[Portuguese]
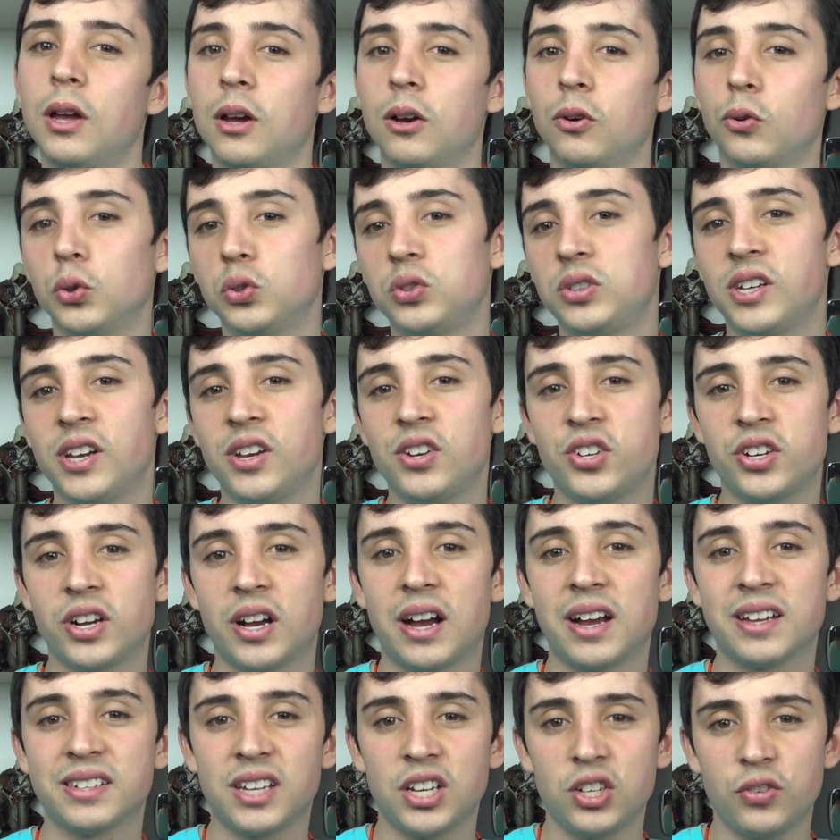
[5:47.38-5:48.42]
Ou seja,
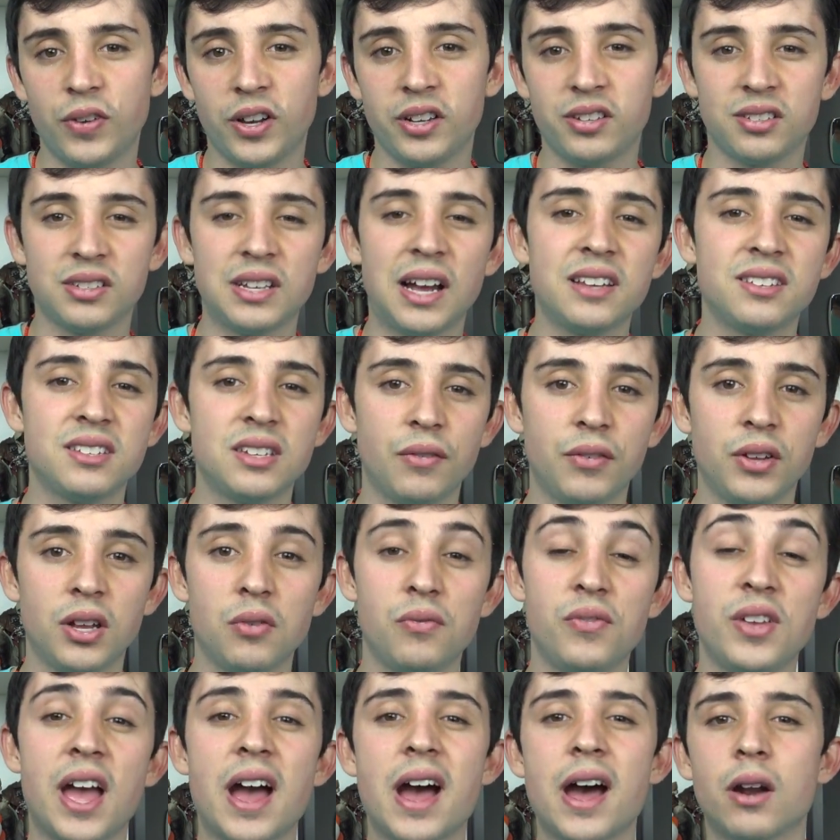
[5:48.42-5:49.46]
as adversidades da vida
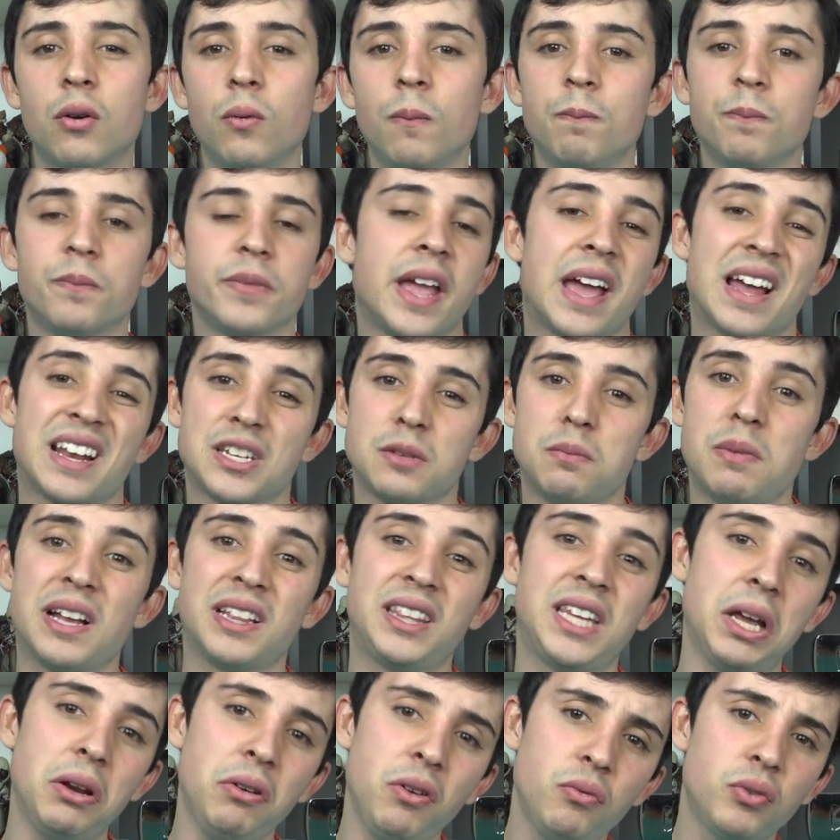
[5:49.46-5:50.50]
vieram, elas
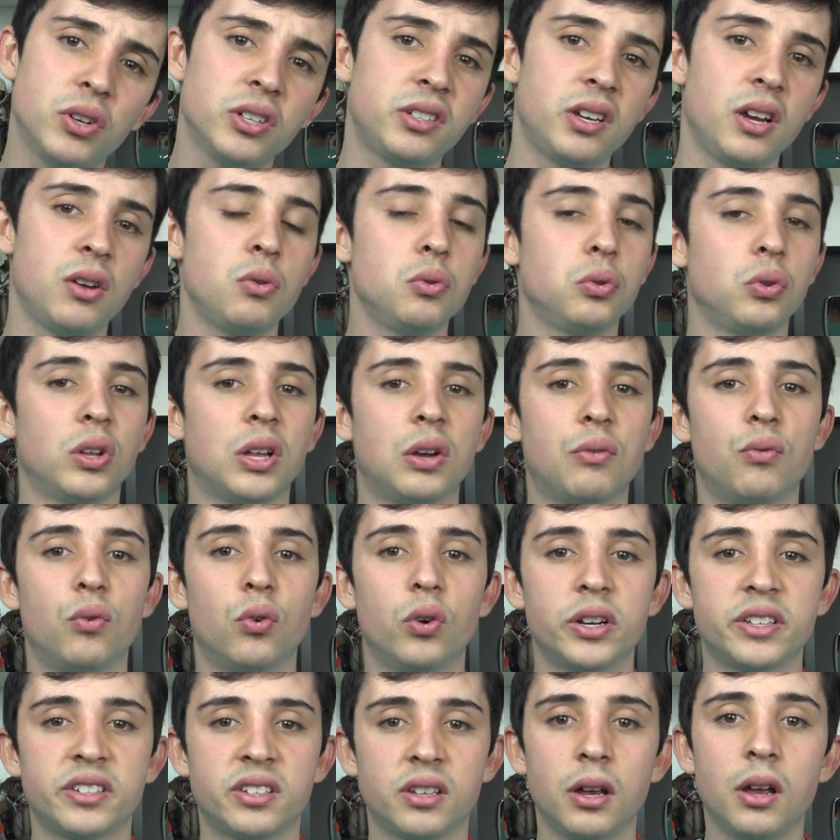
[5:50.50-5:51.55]
bateram em você com toda a
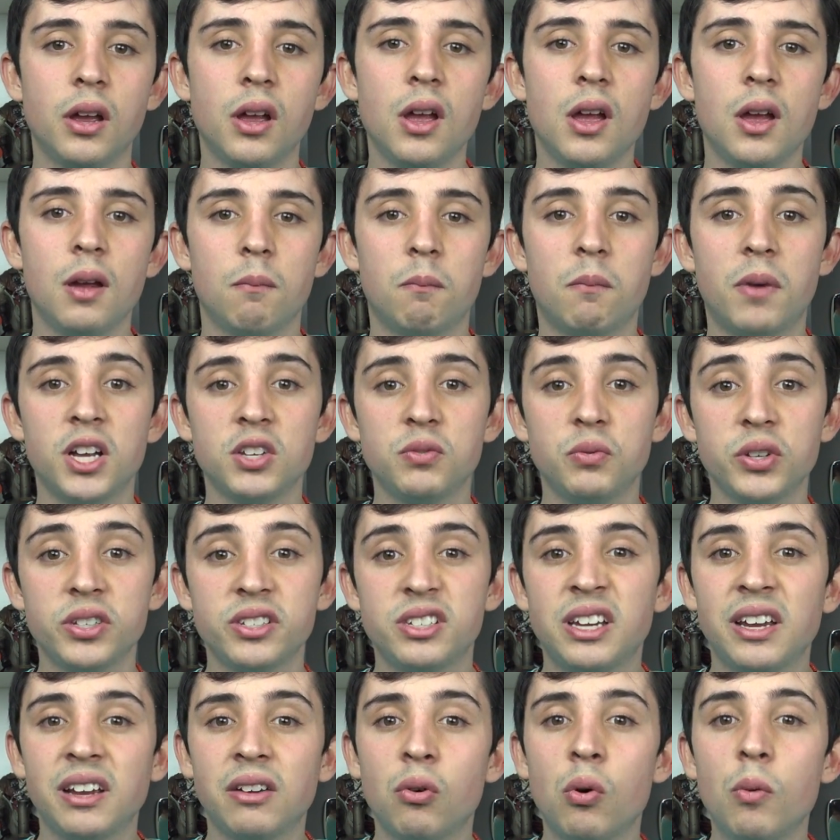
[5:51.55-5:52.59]
força, mas
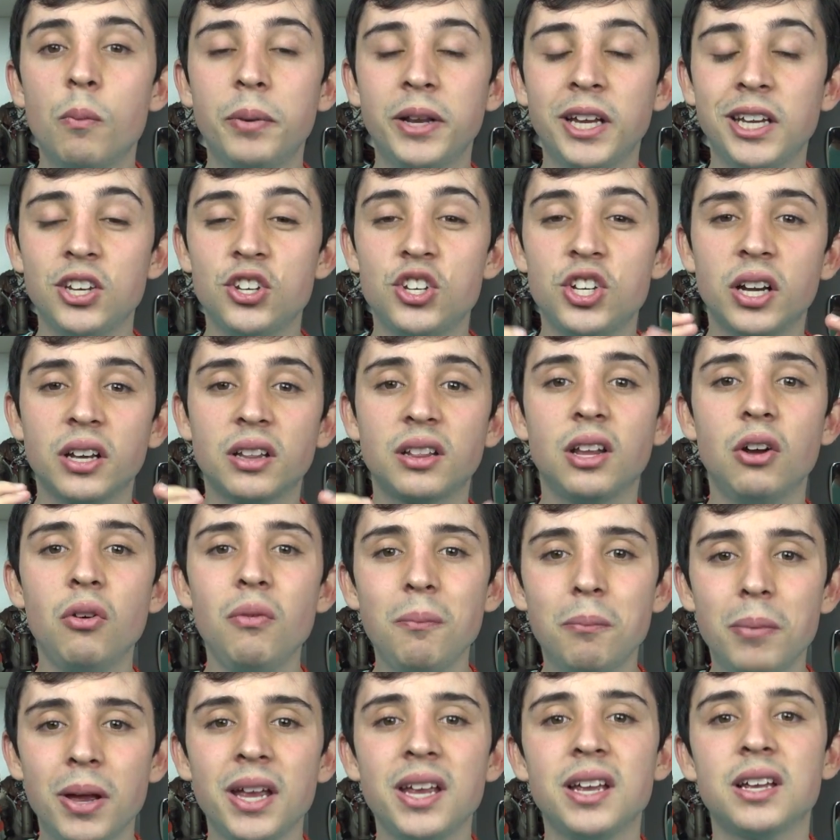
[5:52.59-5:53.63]
você compreendia
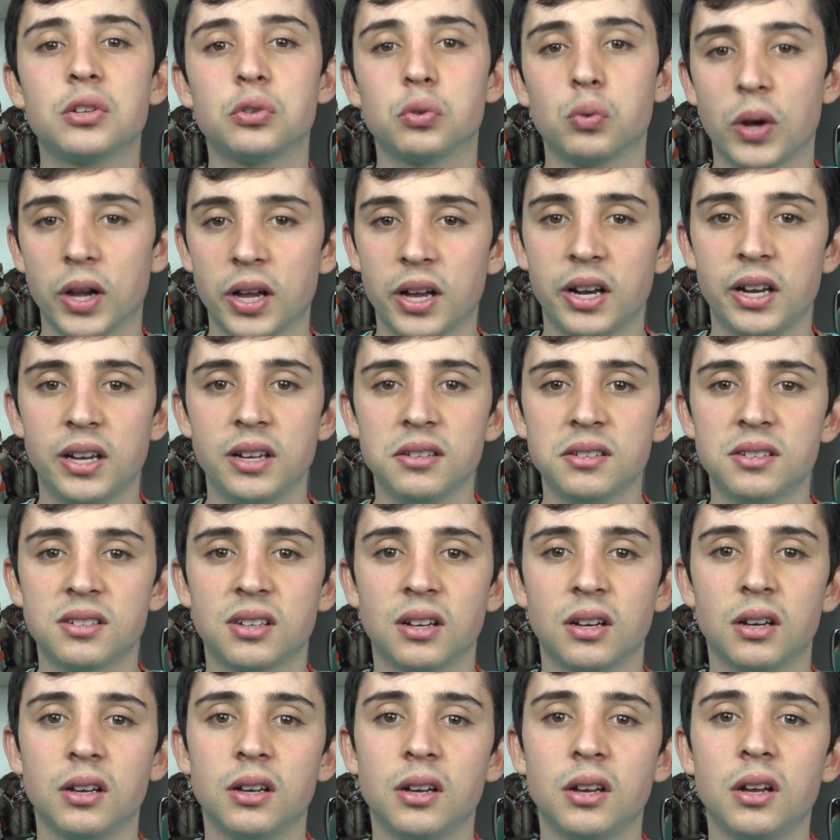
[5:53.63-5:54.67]
tão bem a sua
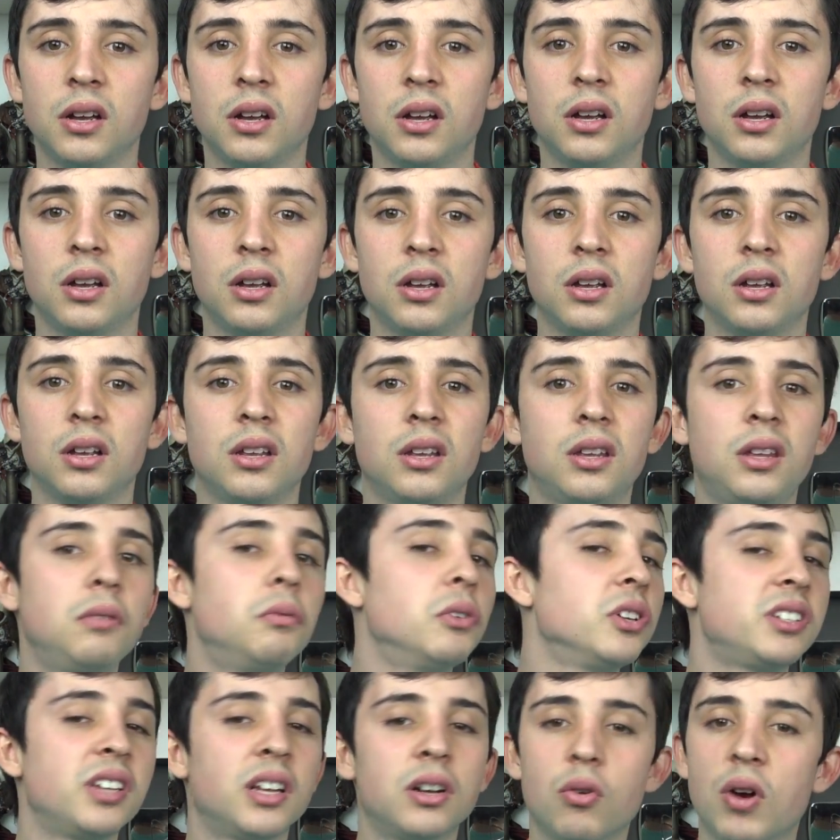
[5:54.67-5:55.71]
crença que
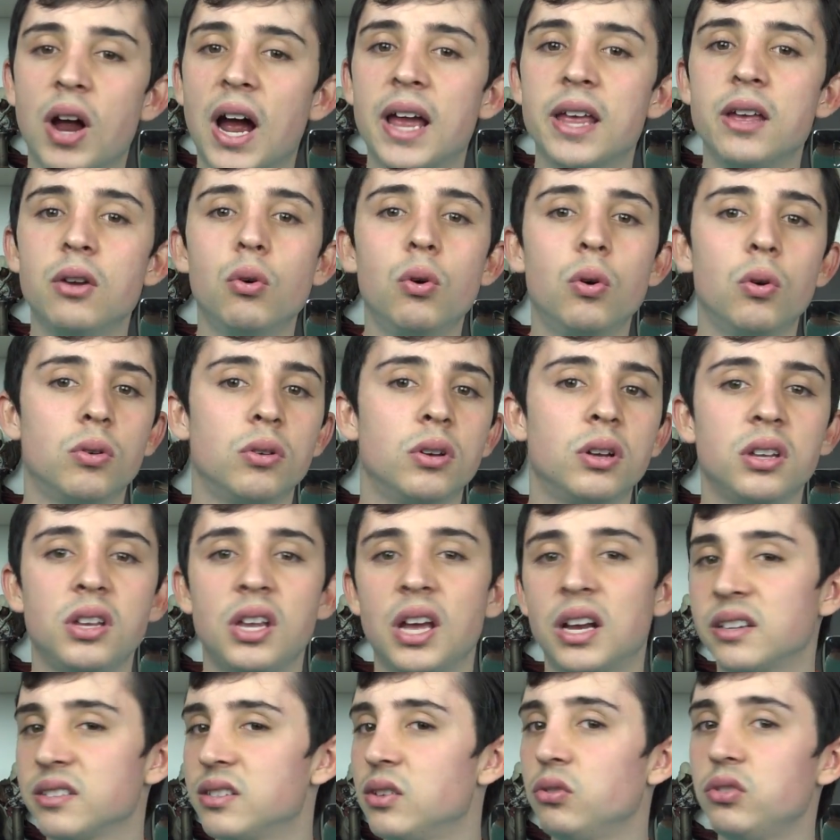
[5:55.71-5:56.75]
você não caiu,
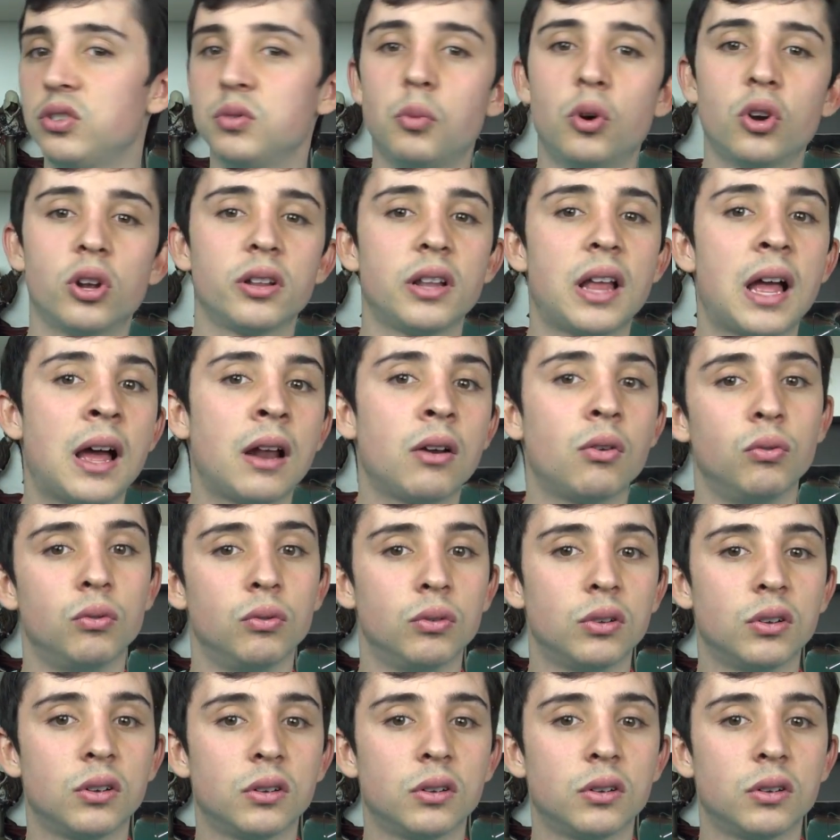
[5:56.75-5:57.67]
que elas não desmoronaram.